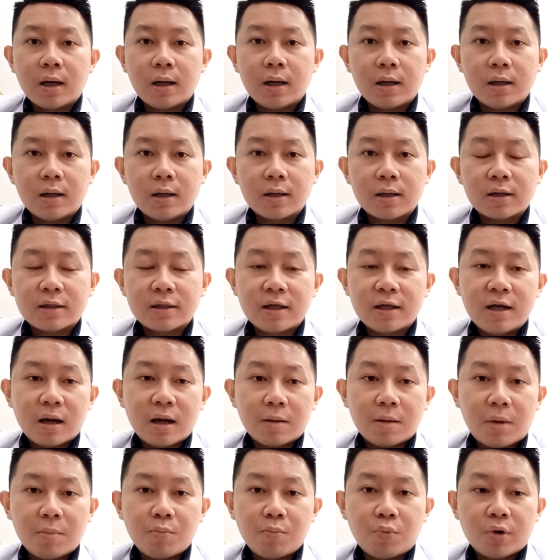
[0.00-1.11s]
uh,
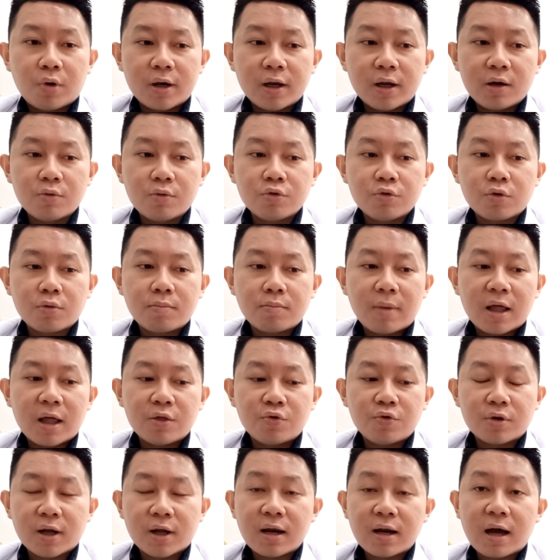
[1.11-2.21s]
ketidakmampuannya untuk
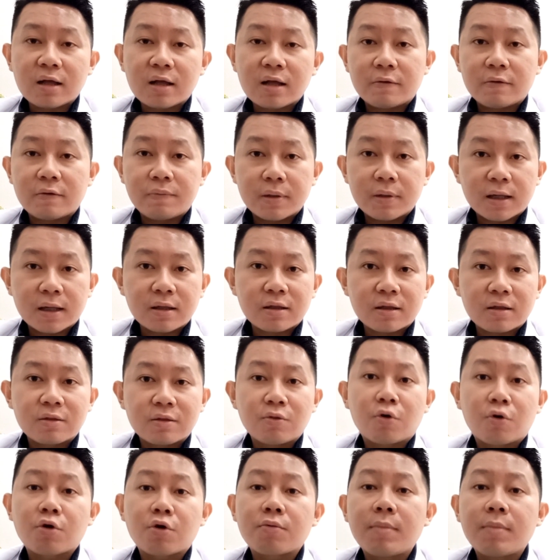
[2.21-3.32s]
melanjutkan aktivitas
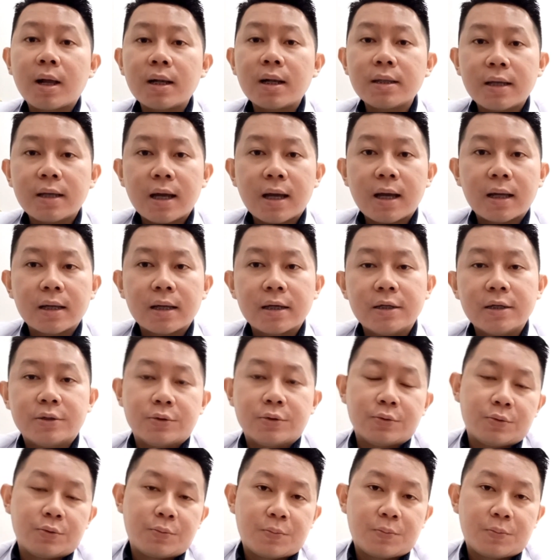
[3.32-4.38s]
normalnya gitu.